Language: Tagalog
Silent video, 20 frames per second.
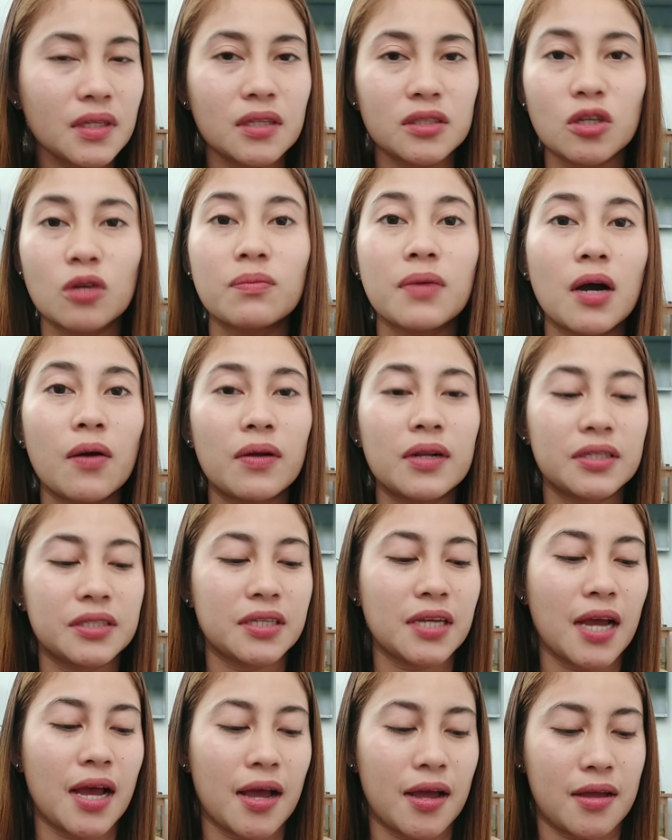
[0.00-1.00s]
So bawal
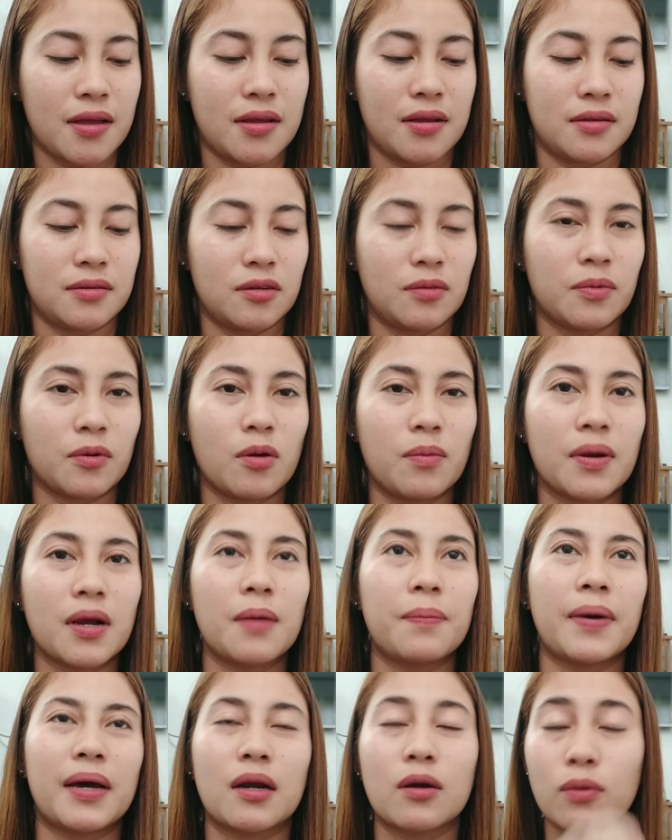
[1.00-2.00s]
siya. So kapag
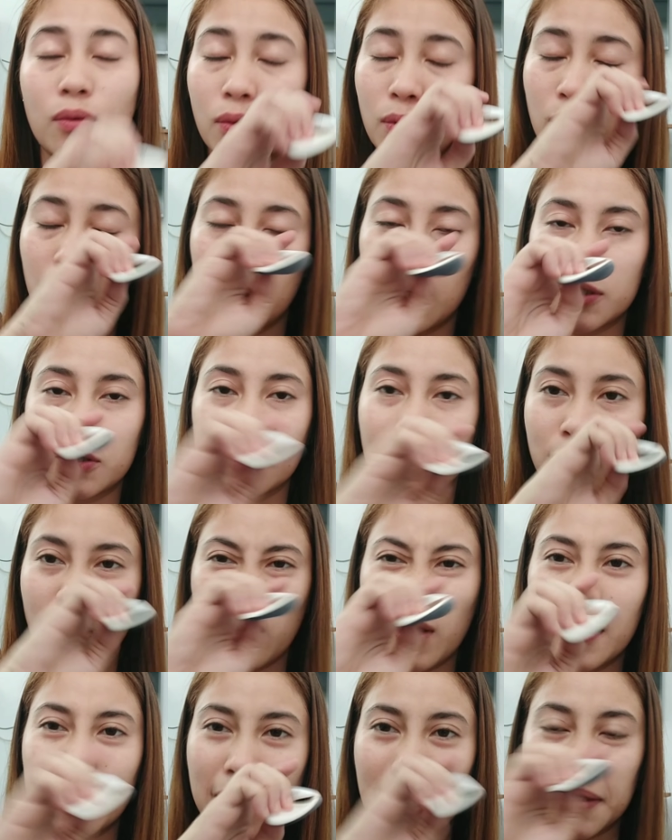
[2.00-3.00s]
parang huhulas yung
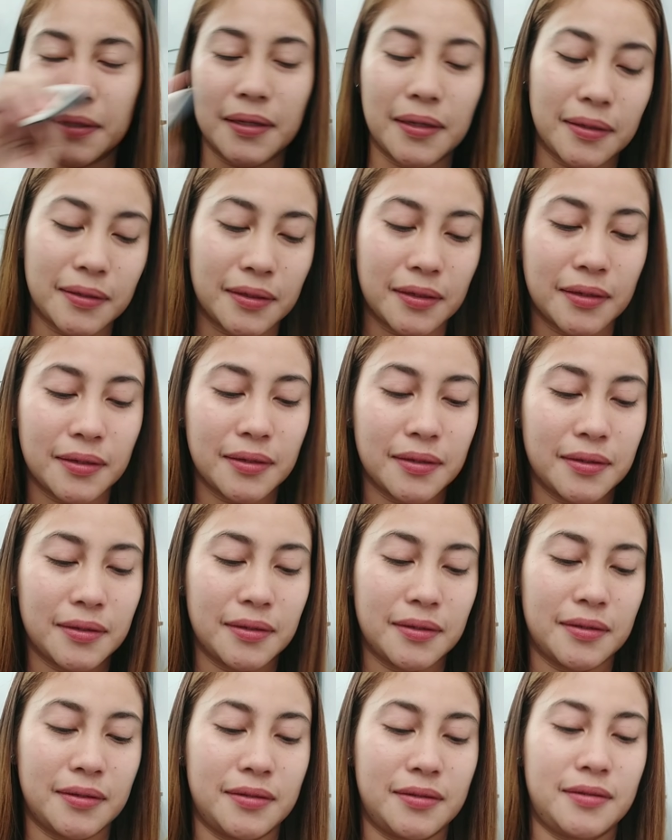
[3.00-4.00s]
mukha natin.
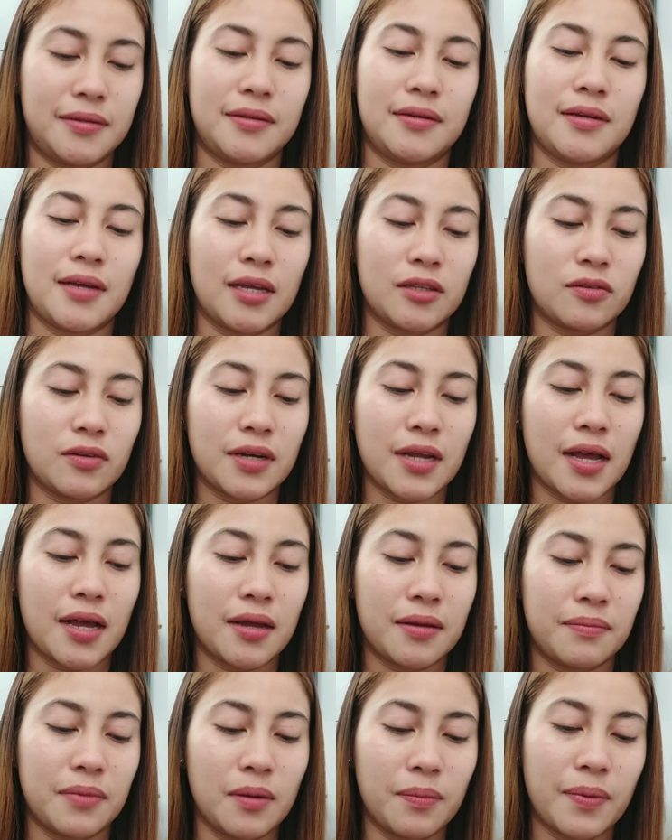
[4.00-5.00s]
Ito
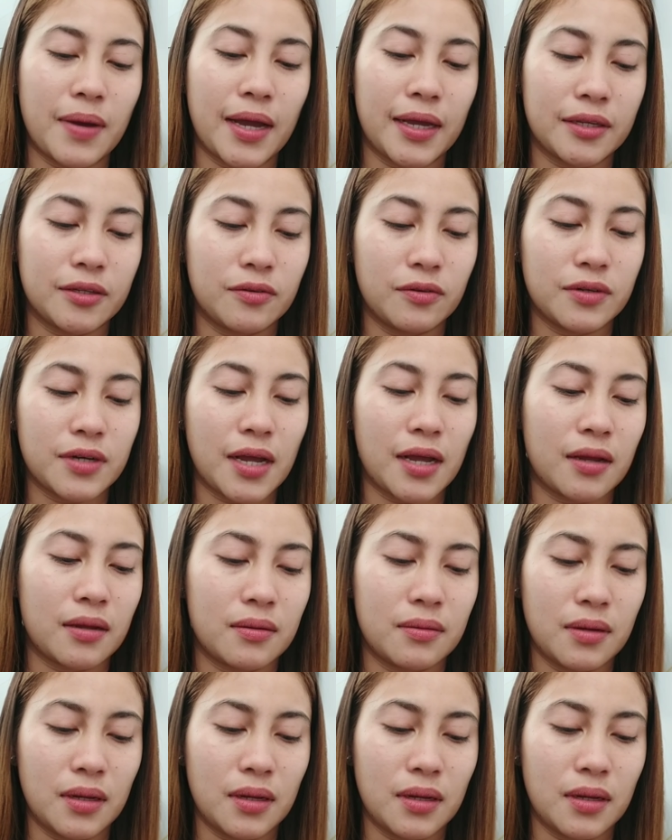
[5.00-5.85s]
na, papahid ko na.